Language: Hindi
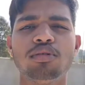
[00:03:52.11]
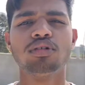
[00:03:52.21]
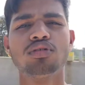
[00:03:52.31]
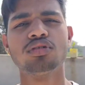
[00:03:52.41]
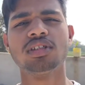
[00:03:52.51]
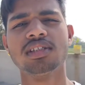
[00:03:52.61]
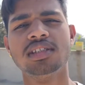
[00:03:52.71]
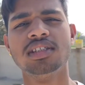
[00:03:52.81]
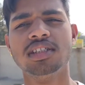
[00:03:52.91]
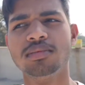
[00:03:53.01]
लोग इसको
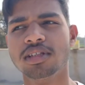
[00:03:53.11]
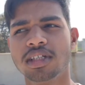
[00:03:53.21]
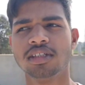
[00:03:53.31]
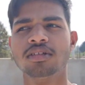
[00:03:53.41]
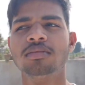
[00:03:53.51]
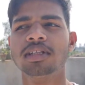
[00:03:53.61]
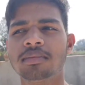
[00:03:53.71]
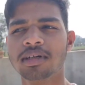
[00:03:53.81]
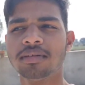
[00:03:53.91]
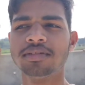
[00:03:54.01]
सस्ती चीज़ बोल सकते हो
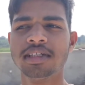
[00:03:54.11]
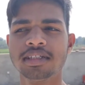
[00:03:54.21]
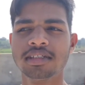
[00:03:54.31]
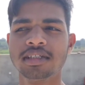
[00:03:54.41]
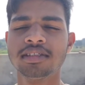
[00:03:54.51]
मतलब काफ़ी ज़्यादा